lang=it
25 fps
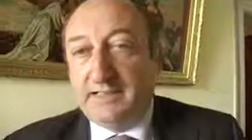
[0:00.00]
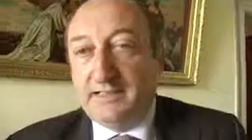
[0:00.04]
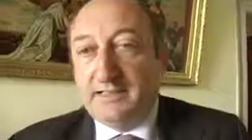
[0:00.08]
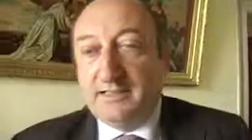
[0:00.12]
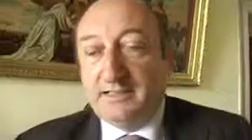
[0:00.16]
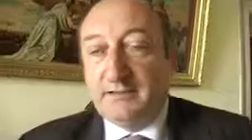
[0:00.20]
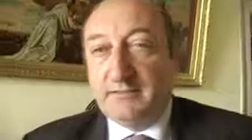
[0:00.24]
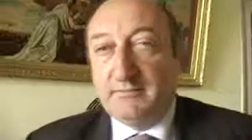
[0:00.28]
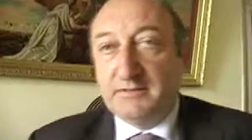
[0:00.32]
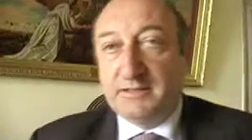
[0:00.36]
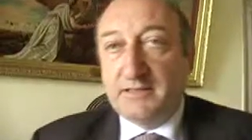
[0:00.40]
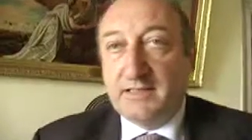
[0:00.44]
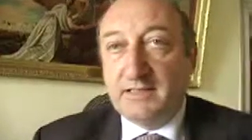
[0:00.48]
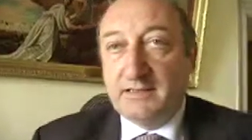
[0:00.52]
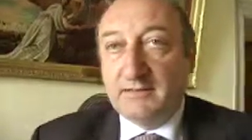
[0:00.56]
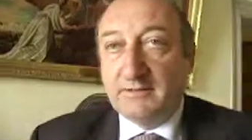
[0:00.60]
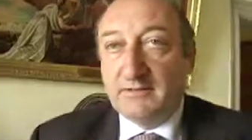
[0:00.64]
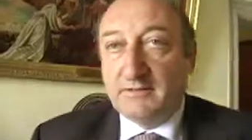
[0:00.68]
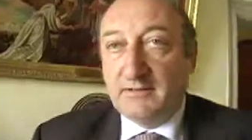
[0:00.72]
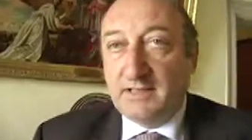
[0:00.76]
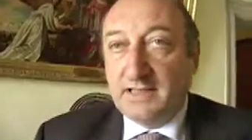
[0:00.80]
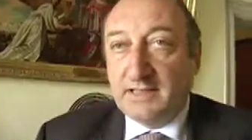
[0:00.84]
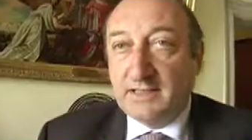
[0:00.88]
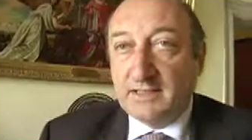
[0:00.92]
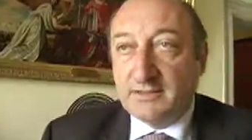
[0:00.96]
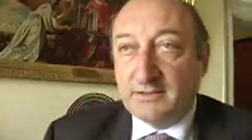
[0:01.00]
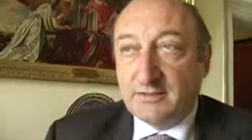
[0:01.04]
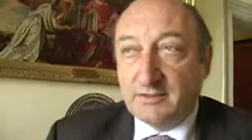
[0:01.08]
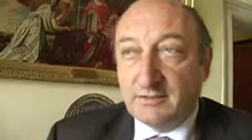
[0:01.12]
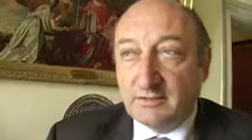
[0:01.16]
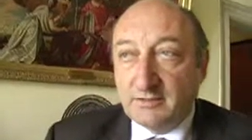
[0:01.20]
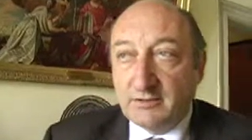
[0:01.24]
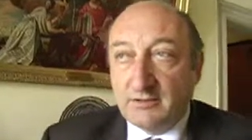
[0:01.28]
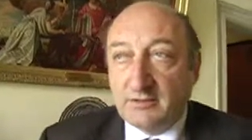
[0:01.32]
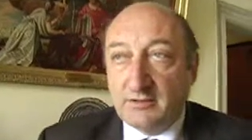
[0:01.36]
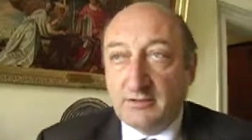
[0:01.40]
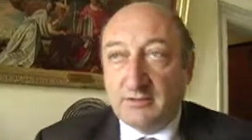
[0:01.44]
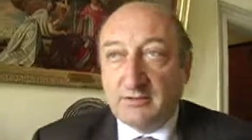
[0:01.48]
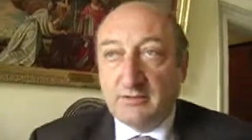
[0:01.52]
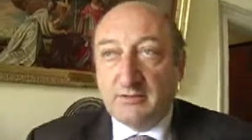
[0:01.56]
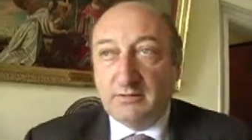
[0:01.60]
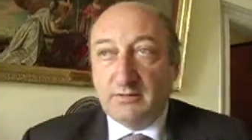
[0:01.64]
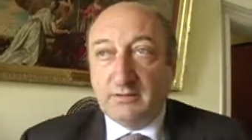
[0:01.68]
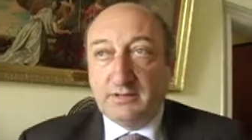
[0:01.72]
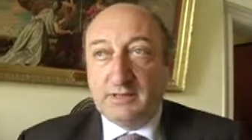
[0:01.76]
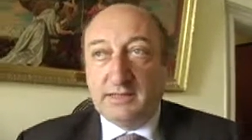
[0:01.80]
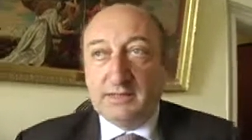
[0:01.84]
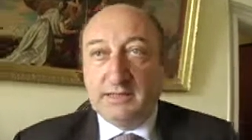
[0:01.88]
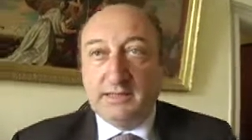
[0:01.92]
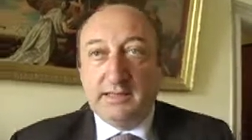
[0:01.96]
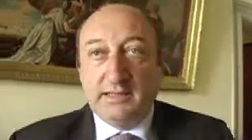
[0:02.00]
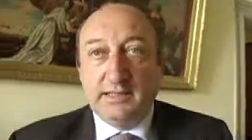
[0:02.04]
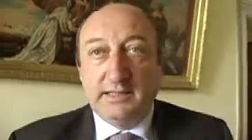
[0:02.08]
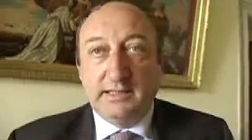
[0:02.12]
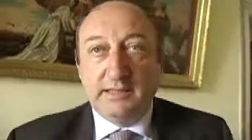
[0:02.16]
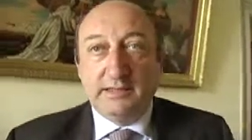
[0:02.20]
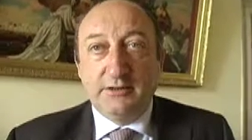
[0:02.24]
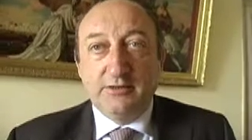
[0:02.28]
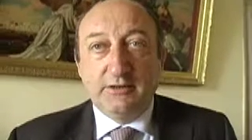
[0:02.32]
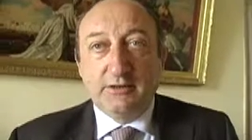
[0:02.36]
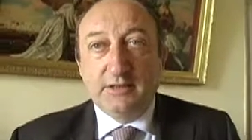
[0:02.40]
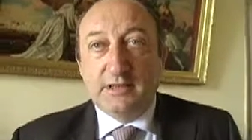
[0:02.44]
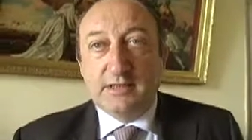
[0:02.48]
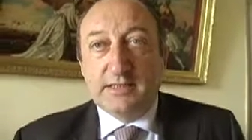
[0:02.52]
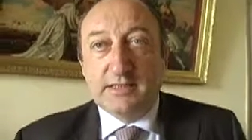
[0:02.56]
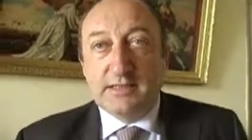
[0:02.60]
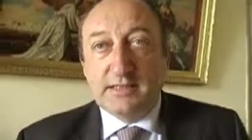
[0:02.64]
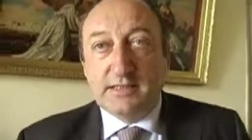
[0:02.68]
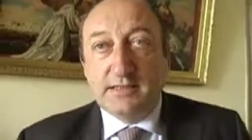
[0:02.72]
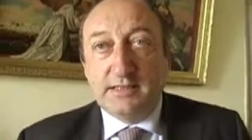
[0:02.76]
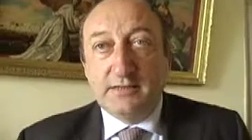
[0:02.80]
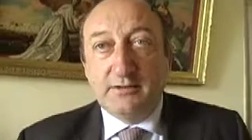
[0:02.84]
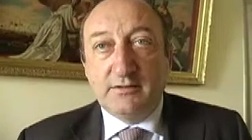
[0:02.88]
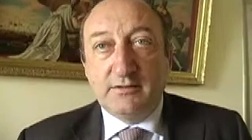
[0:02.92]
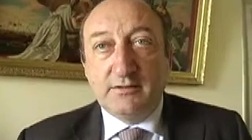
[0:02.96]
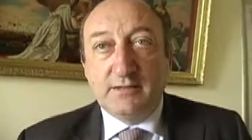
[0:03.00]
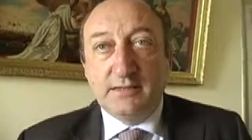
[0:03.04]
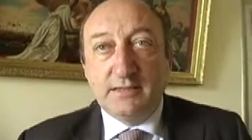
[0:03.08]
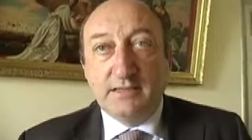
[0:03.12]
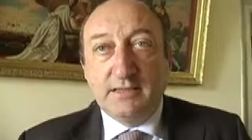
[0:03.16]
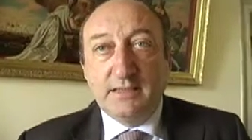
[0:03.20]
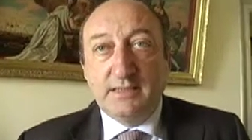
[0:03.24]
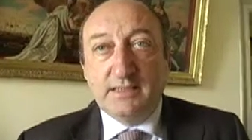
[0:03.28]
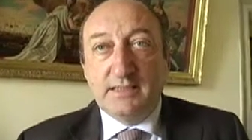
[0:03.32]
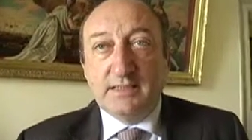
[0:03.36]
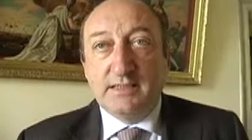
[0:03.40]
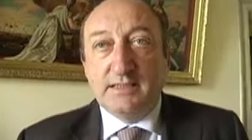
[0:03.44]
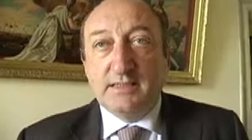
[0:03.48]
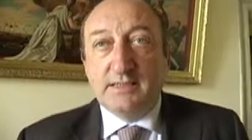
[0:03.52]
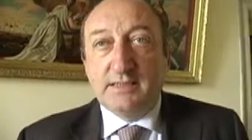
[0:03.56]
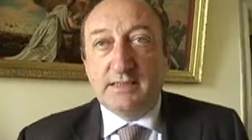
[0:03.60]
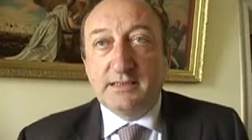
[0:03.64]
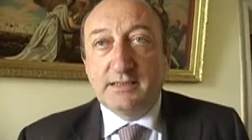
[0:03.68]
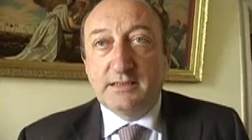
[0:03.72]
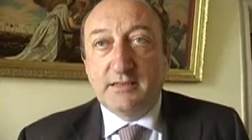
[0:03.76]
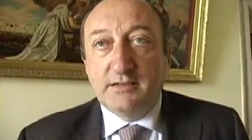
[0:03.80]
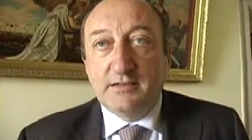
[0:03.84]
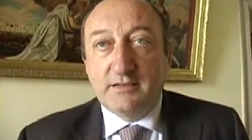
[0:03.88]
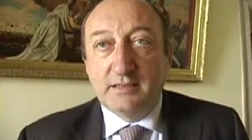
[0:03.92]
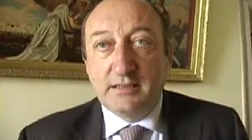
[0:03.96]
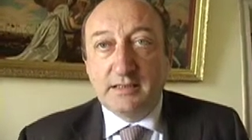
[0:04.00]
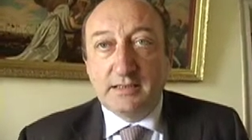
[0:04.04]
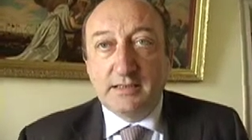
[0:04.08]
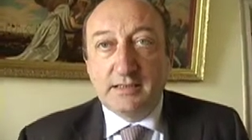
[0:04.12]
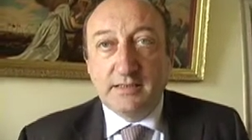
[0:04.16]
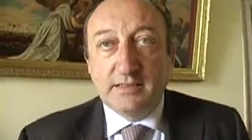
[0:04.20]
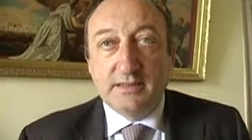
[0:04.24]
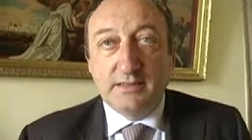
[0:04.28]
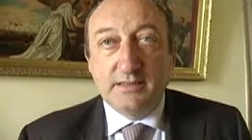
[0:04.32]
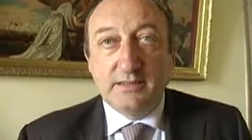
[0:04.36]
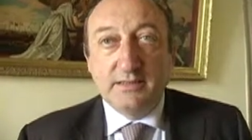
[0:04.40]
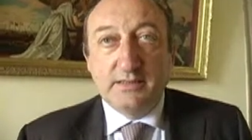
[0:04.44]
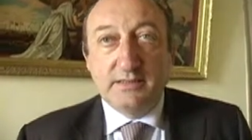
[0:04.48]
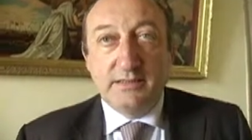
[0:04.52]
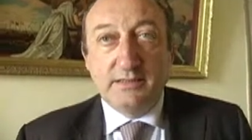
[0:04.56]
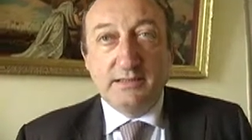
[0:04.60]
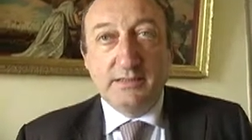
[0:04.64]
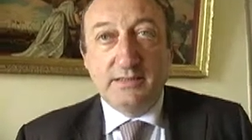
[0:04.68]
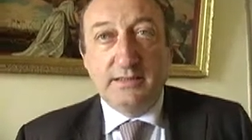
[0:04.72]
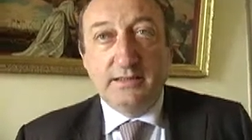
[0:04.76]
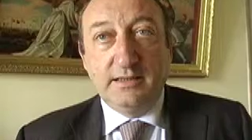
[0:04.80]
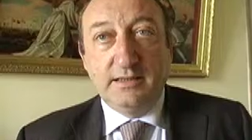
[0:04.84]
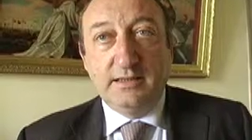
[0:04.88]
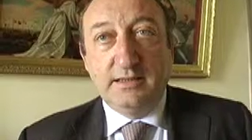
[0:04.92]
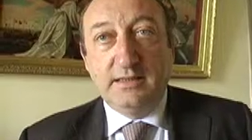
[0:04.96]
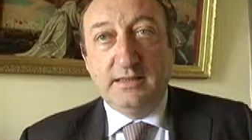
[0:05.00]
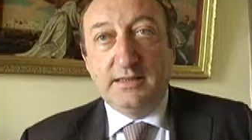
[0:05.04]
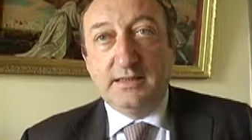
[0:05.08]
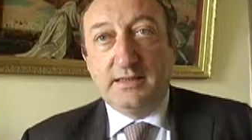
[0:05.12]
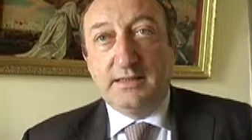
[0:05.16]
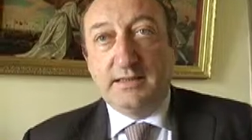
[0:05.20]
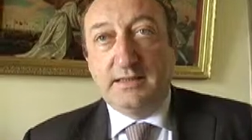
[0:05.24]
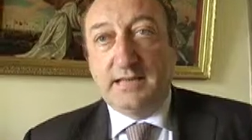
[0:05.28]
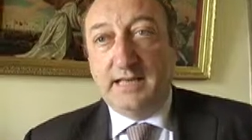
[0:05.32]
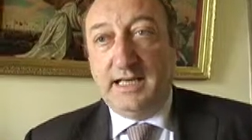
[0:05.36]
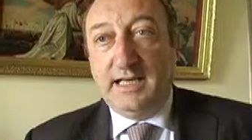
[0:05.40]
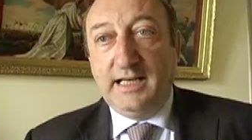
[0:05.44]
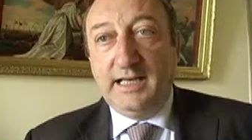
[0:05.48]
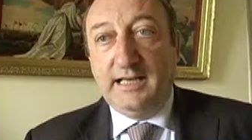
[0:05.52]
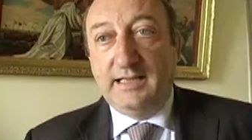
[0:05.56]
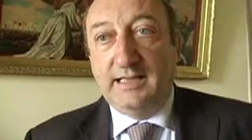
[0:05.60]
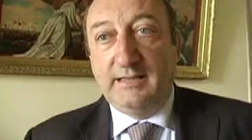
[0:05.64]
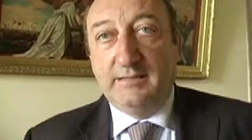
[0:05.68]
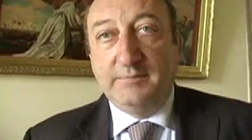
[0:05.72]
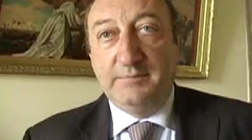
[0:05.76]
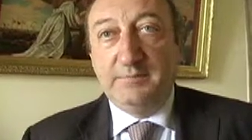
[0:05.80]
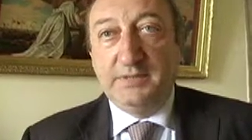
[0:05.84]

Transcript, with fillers: centri commerciali naturali sono la riorganizzazione dei centri storici delle città